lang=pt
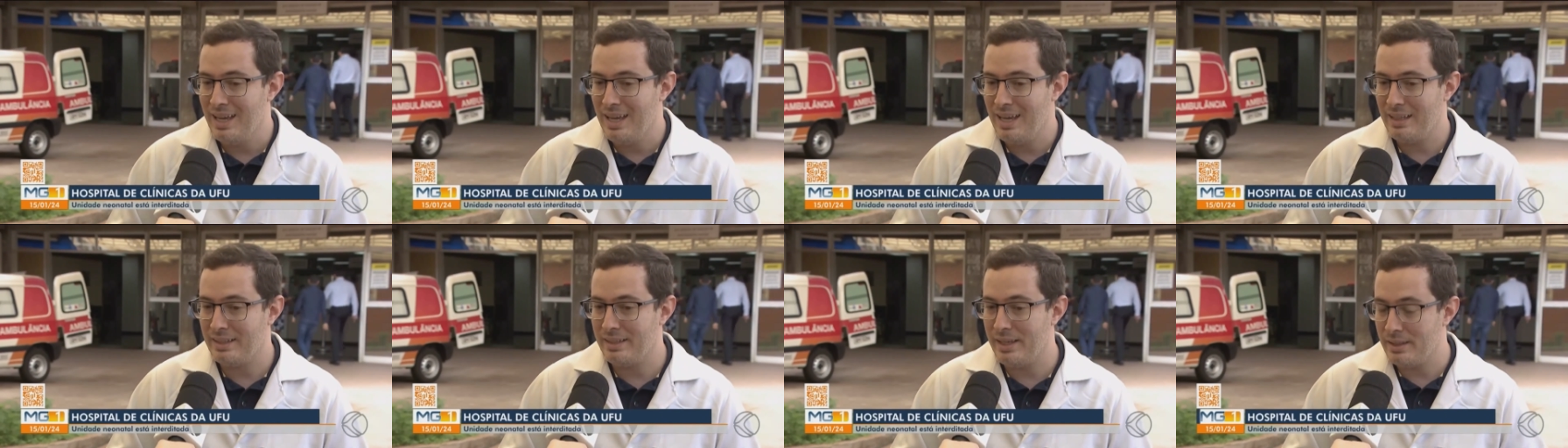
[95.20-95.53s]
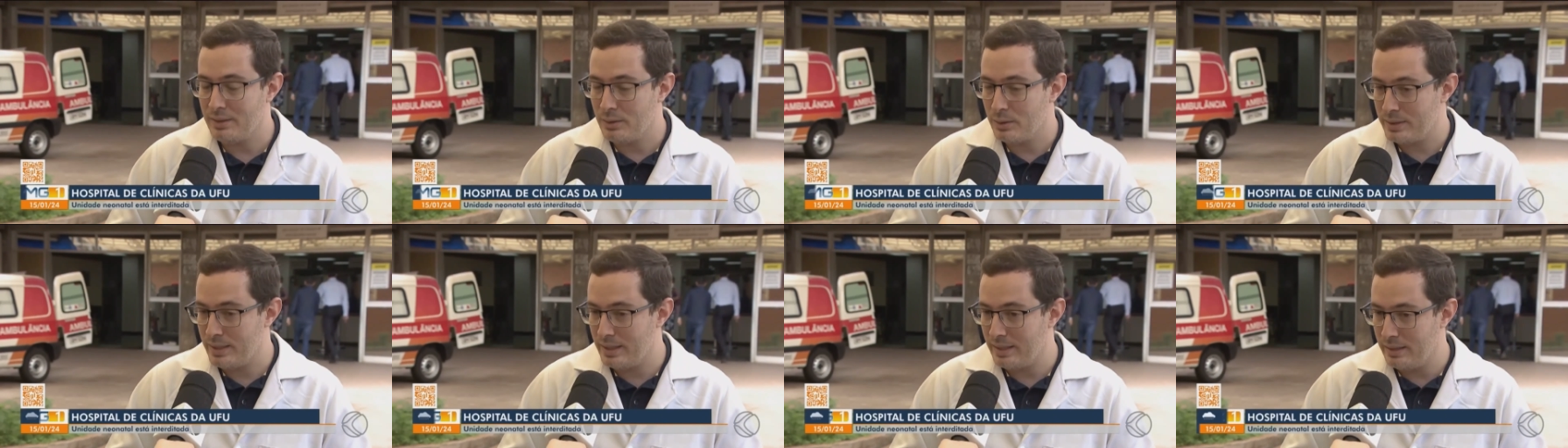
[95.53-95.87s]
O que,
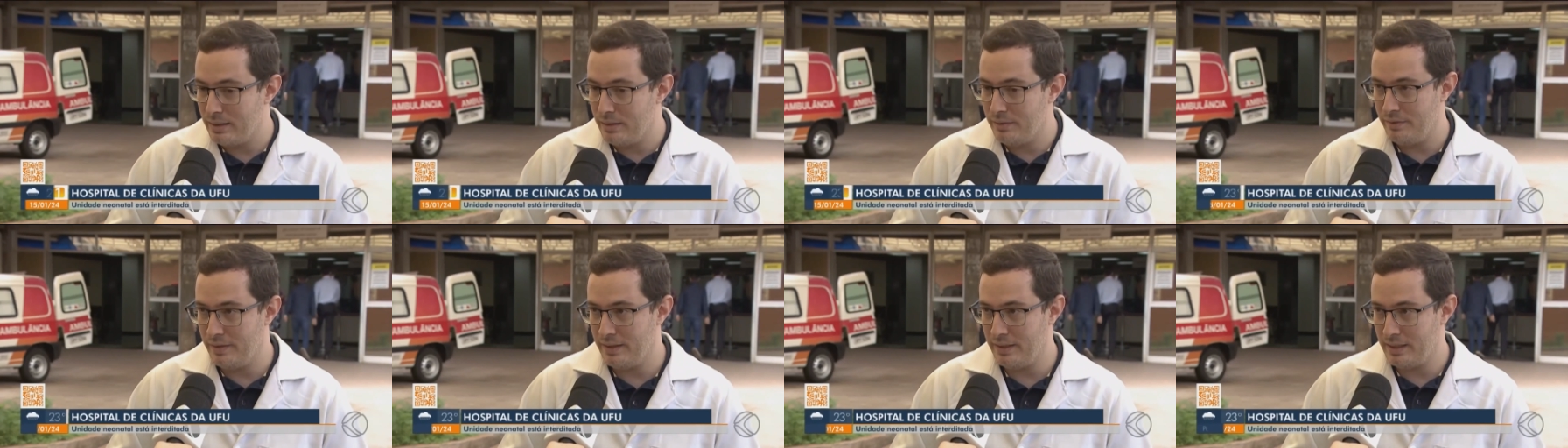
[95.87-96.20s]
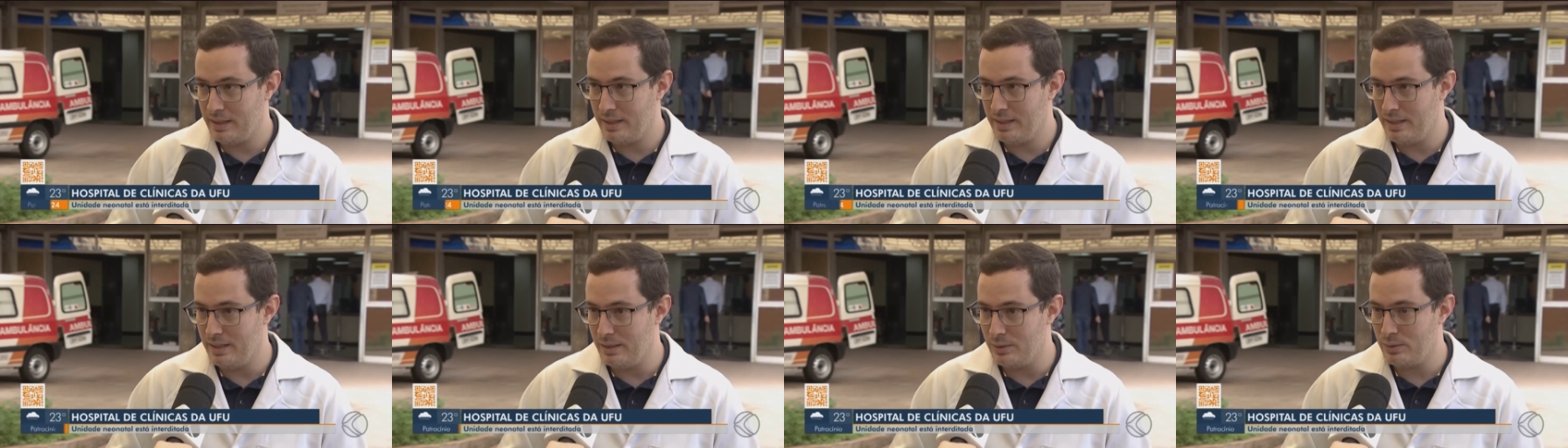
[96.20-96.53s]
que
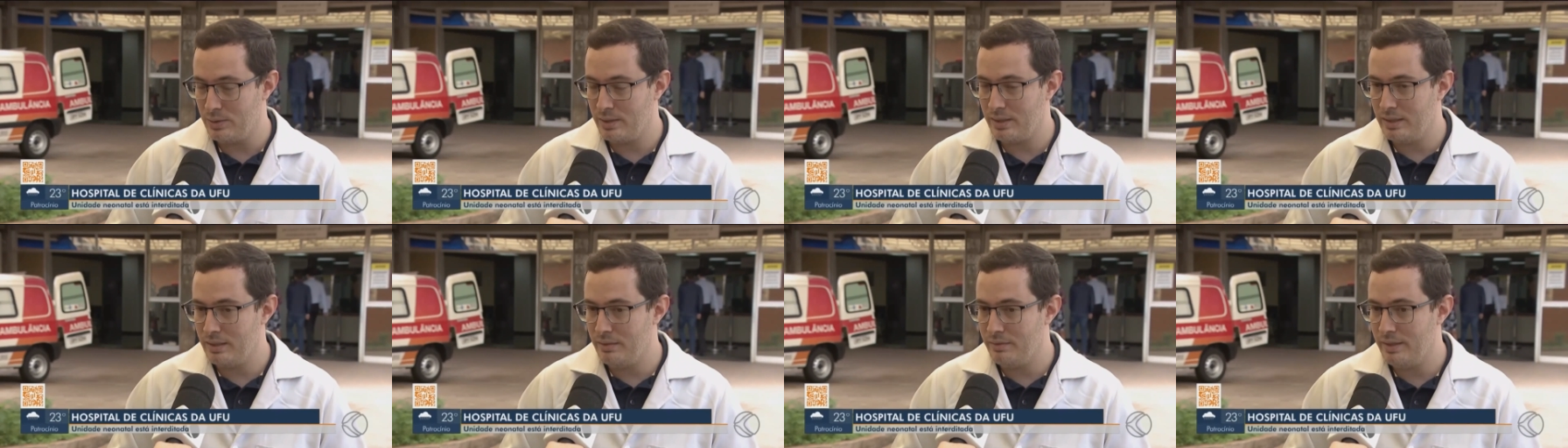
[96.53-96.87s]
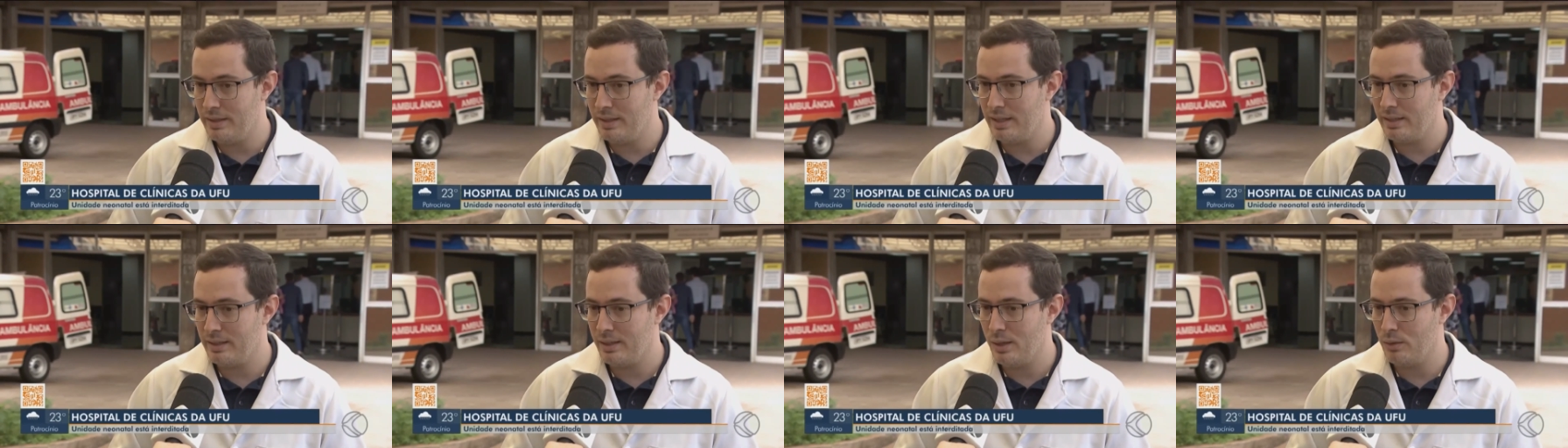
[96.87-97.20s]
significa isso?
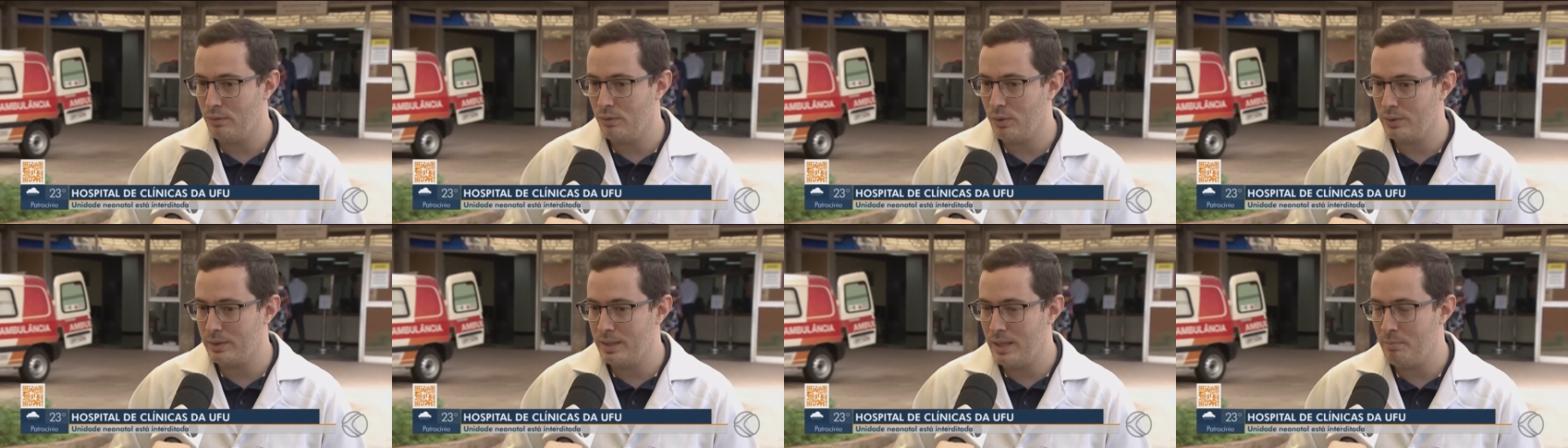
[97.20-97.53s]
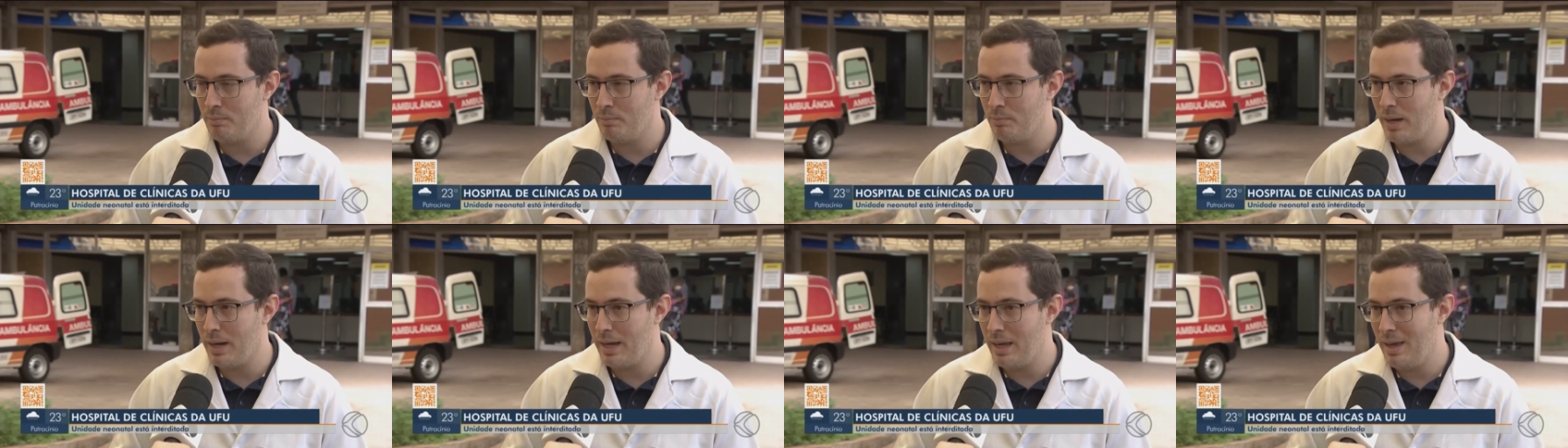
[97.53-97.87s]
Significa que eu vou ter
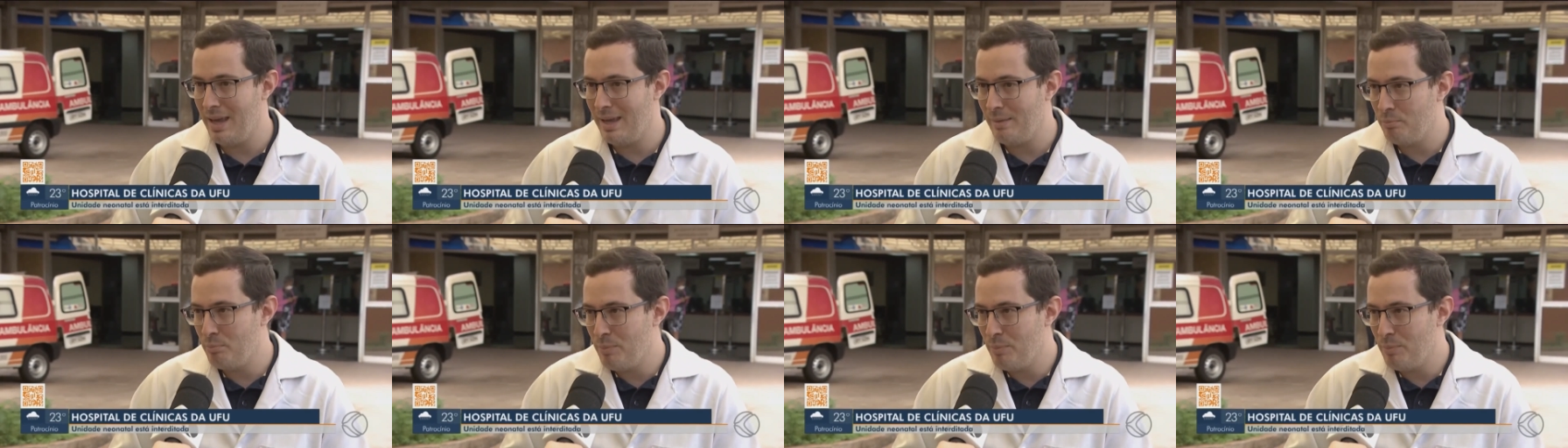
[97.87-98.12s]
é,